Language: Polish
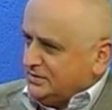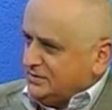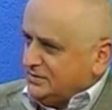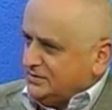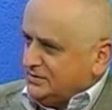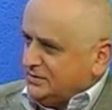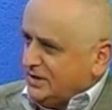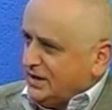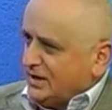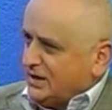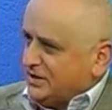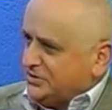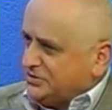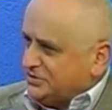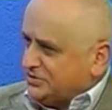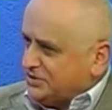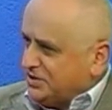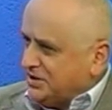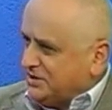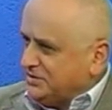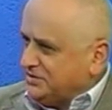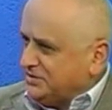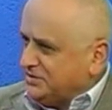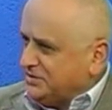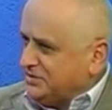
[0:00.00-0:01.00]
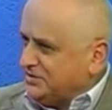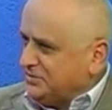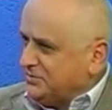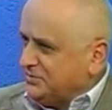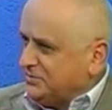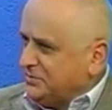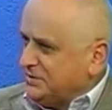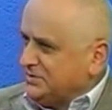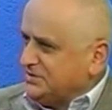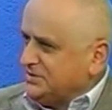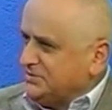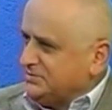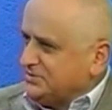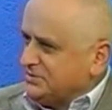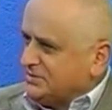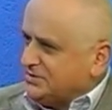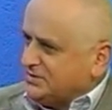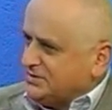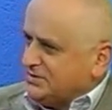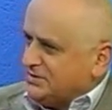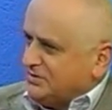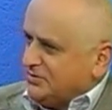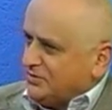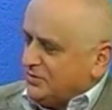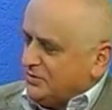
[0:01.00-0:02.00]
e, jakaś część odbędzie
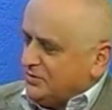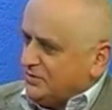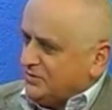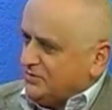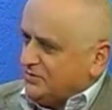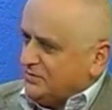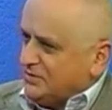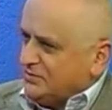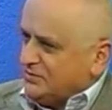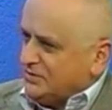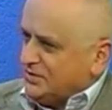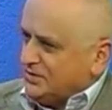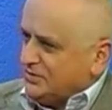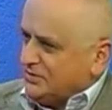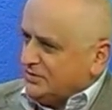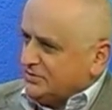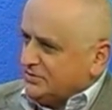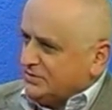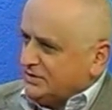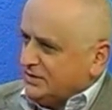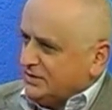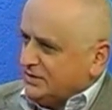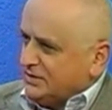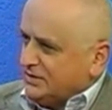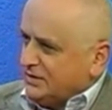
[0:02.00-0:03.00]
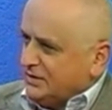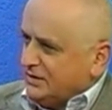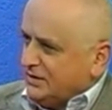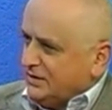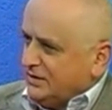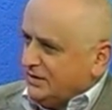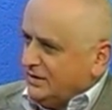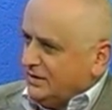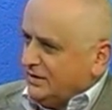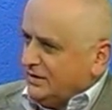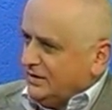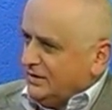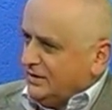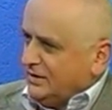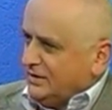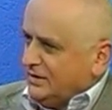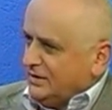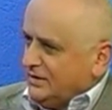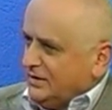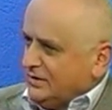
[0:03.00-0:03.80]
Mistrzostw Europy w piłce nożnej. Mhm.